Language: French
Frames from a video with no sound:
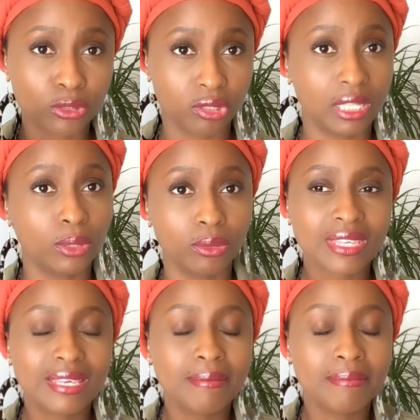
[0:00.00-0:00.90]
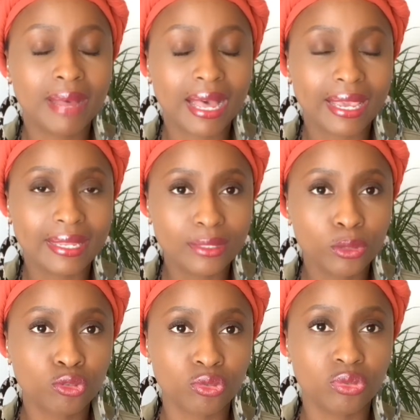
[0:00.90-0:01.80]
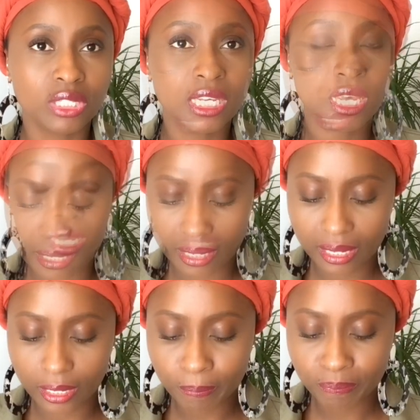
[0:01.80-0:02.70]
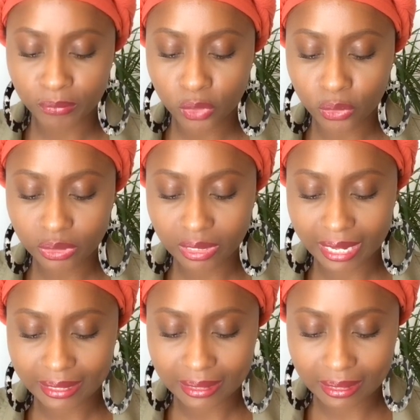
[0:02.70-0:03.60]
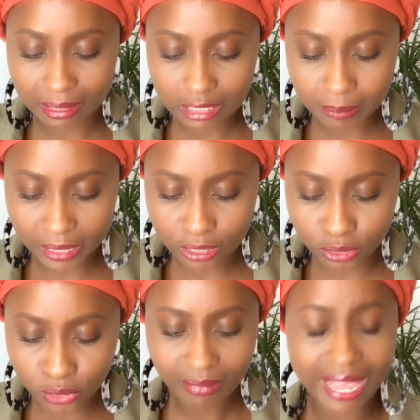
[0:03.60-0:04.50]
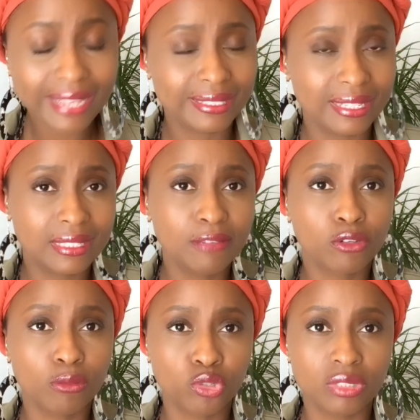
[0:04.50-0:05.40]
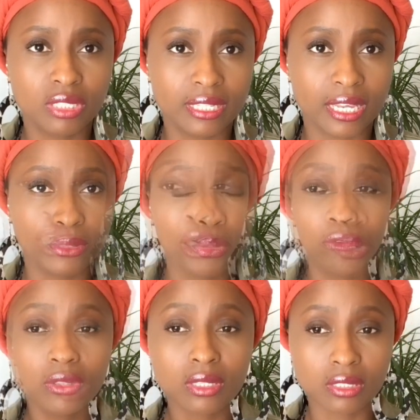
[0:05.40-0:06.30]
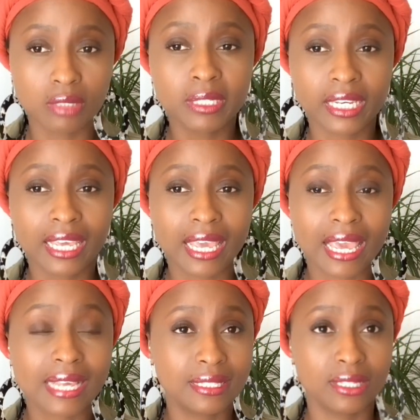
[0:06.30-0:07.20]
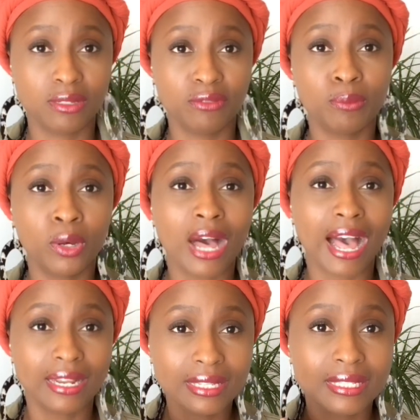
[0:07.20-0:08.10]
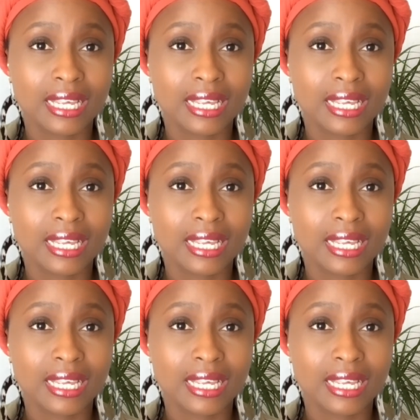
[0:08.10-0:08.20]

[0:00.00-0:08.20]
ce déo qui m'a aidé aujourd'hui. C'est contre la transpiration excessive, comme je disais. Donc, vous transpirez excessivement, allez-y